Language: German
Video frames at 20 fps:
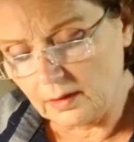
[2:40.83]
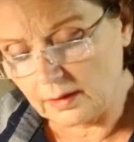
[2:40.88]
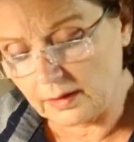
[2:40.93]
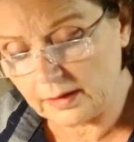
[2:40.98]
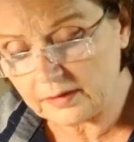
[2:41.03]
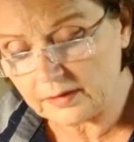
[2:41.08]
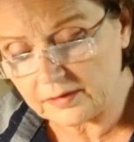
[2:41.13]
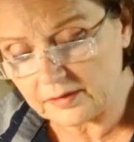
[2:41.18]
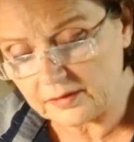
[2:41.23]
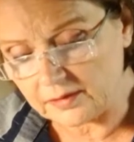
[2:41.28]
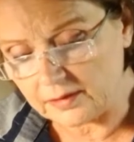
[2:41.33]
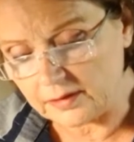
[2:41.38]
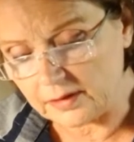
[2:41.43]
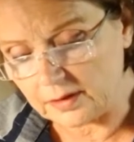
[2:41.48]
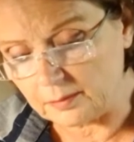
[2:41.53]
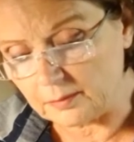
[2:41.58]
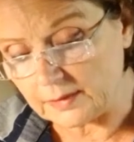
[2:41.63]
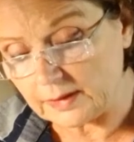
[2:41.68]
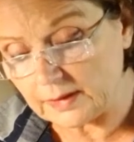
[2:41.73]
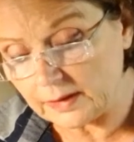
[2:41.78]
Als es in
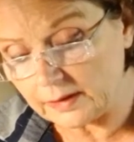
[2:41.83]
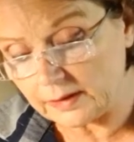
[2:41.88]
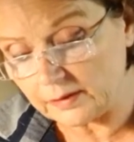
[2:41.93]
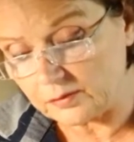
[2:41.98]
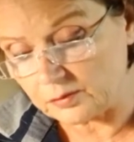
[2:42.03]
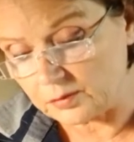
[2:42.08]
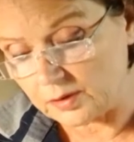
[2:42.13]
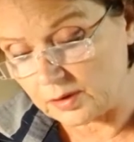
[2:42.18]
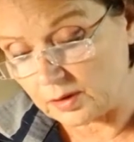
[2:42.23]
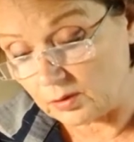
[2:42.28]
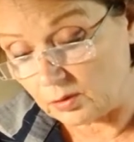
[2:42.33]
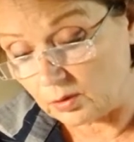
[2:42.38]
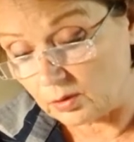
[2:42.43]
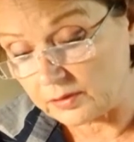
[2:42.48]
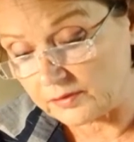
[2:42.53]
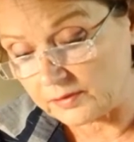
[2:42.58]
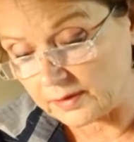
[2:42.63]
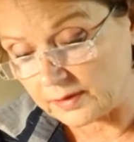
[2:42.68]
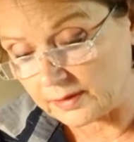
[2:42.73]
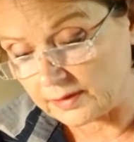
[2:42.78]
dem Kleid zu der
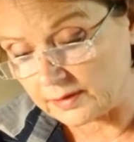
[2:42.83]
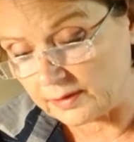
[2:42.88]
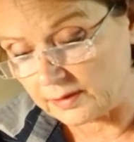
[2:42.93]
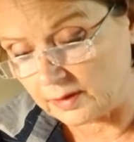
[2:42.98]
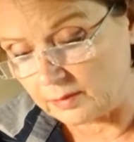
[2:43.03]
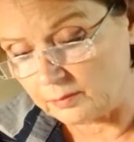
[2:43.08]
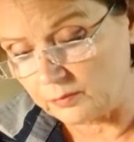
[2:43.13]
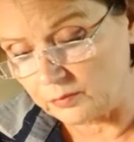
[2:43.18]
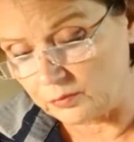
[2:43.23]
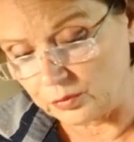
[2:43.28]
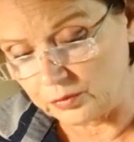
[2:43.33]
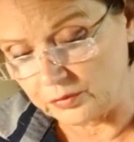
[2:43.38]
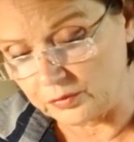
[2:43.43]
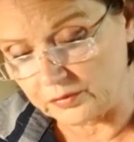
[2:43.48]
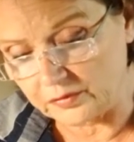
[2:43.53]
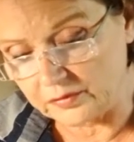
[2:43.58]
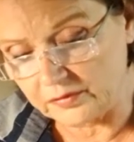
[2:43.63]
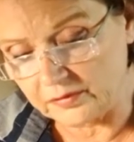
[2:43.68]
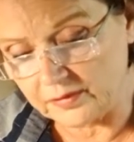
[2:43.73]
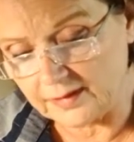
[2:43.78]
Hochzeit kam,
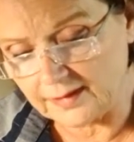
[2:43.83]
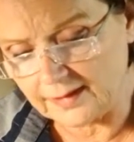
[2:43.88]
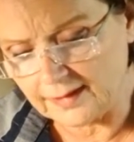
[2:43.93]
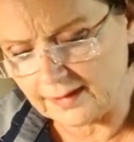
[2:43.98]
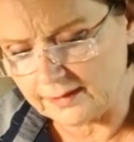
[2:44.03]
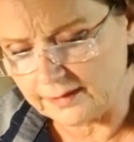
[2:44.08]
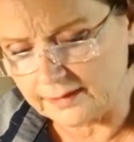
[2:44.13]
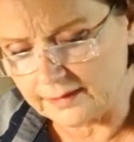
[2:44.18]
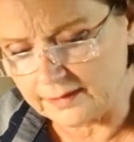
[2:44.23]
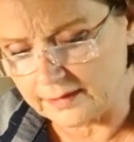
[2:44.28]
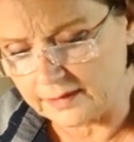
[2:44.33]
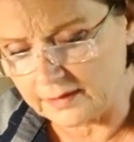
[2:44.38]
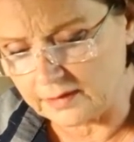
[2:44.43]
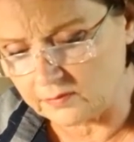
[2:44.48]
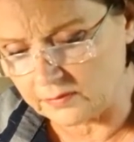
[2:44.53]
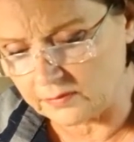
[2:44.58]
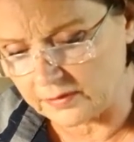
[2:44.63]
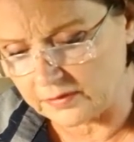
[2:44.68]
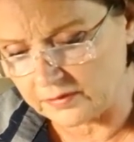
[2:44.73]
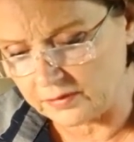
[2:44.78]
wussten sie alle
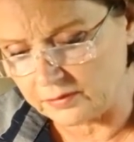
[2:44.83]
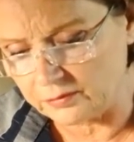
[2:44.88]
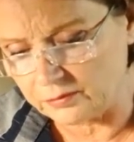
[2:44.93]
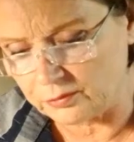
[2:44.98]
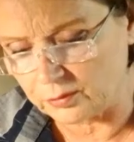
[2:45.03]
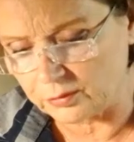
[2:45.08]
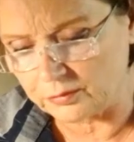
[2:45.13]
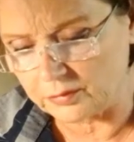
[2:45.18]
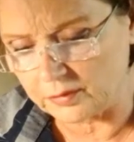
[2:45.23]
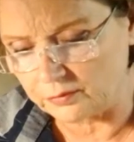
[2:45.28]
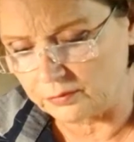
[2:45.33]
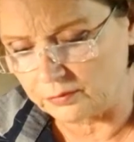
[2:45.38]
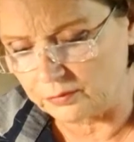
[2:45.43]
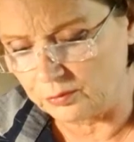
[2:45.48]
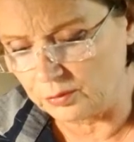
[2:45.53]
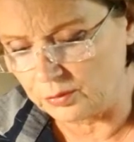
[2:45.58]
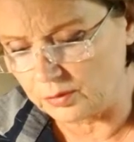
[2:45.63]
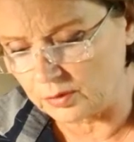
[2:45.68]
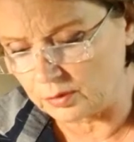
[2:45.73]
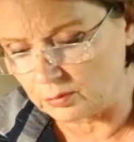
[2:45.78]
nicht, was sie vor
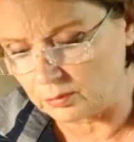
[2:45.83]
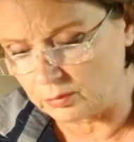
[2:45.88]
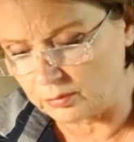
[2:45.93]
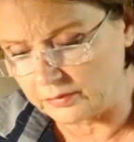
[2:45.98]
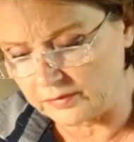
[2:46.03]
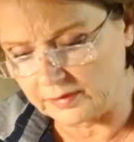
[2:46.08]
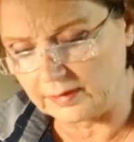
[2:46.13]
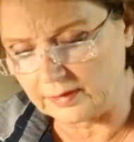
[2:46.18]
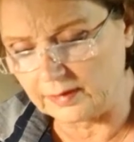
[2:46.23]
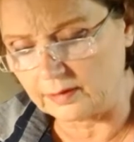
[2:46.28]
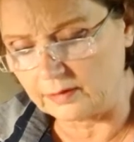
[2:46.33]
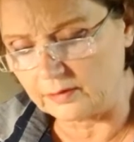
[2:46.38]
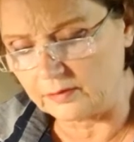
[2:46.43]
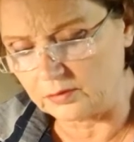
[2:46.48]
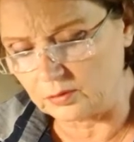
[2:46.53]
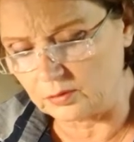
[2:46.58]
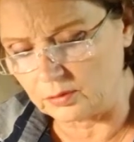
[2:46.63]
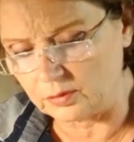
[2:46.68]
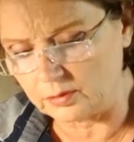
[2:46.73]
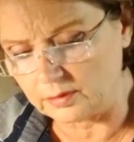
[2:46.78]
Verwunderung sagen
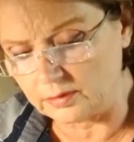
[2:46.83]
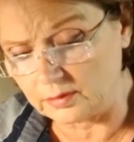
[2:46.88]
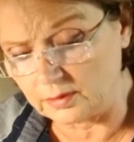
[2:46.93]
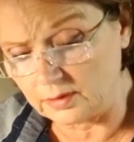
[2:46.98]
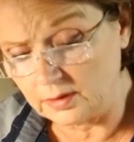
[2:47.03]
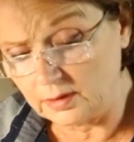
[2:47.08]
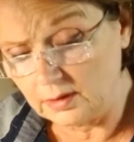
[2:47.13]
sollten.